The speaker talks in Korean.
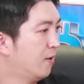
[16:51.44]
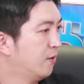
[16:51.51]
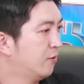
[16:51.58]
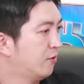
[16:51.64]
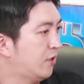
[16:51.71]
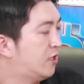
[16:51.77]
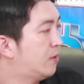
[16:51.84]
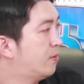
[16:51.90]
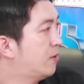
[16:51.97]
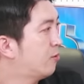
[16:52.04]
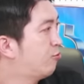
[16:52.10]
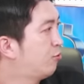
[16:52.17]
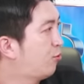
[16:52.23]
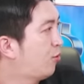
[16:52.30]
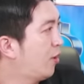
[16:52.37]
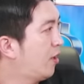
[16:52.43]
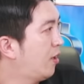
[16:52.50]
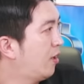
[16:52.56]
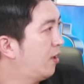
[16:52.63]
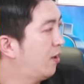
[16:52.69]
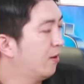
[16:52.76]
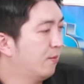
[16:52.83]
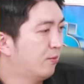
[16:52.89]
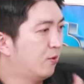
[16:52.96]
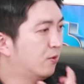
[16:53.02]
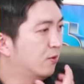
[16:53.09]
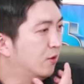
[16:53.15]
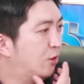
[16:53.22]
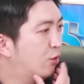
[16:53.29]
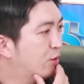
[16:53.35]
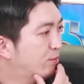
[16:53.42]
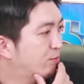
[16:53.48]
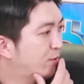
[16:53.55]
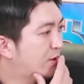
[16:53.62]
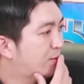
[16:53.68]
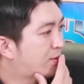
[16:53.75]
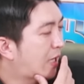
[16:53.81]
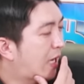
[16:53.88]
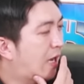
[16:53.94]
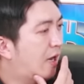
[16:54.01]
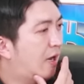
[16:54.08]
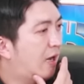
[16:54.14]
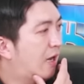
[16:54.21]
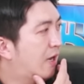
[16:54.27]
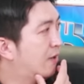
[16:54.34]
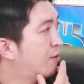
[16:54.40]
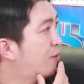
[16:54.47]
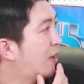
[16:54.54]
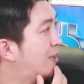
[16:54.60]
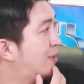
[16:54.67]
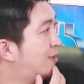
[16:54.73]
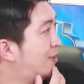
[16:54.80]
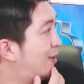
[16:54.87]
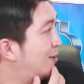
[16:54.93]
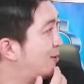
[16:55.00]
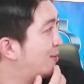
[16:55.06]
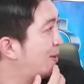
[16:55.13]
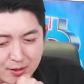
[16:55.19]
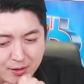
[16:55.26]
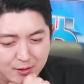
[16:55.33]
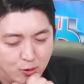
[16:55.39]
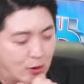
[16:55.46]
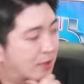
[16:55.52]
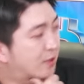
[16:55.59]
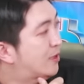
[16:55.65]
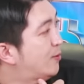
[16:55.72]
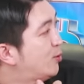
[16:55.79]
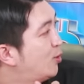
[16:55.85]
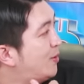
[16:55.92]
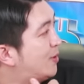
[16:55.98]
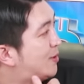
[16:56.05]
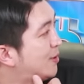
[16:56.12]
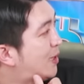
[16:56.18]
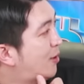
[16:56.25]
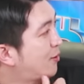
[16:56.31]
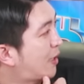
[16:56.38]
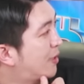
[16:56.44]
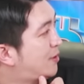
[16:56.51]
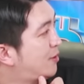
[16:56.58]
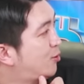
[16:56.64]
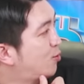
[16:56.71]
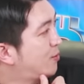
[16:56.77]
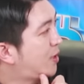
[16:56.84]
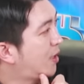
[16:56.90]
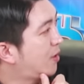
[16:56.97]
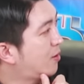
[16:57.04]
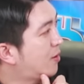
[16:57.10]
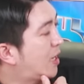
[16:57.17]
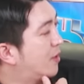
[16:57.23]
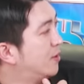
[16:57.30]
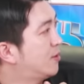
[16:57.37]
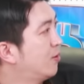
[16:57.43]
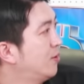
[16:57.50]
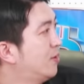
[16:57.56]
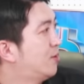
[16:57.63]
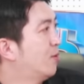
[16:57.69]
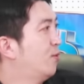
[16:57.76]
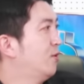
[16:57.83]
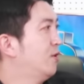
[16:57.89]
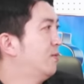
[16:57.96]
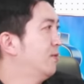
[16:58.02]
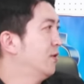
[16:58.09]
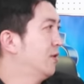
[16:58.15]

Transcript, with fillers: 22대 국회 의원님 다 아는 건 아니시겠지만 관심이 좀 있을까요? 다시 좀 재개될 가능성이 있어 보이십니까?